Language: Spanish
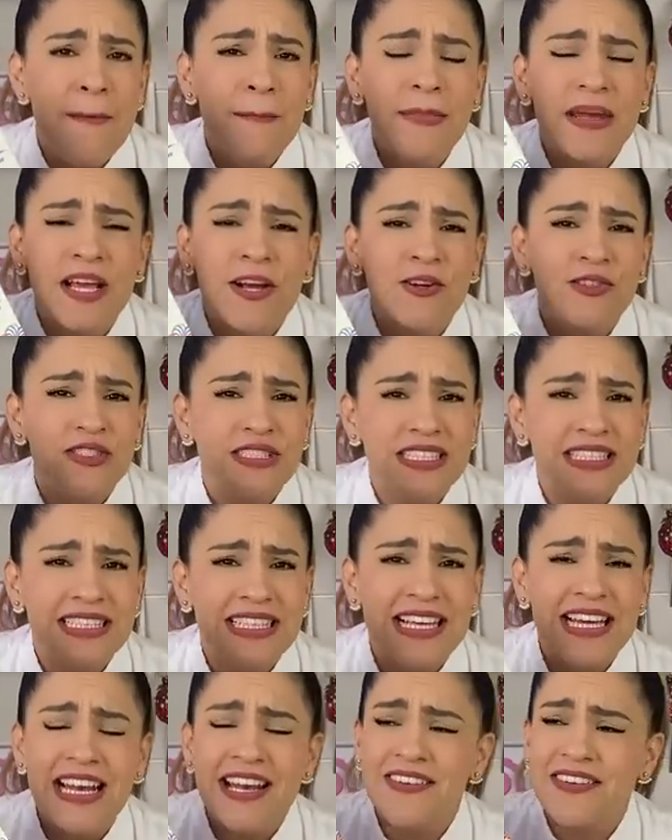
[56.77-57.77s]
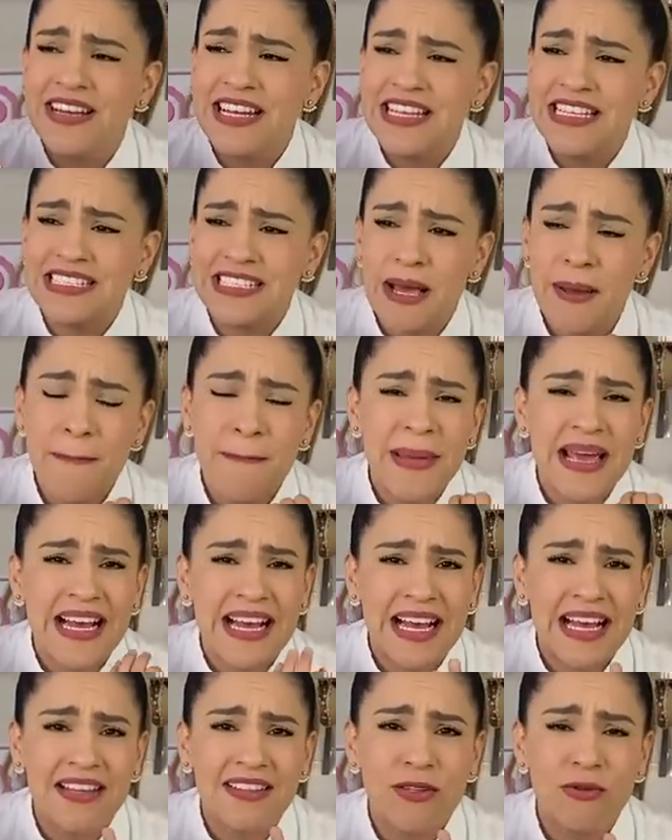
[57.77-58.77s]
mi consentida, la verdad es que me
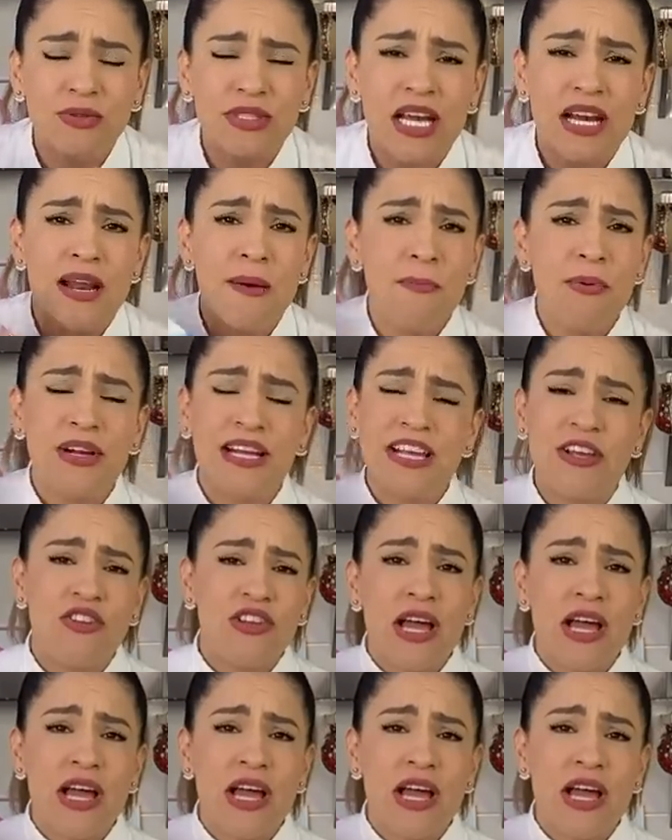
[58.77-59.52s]
encanta usarla porque yo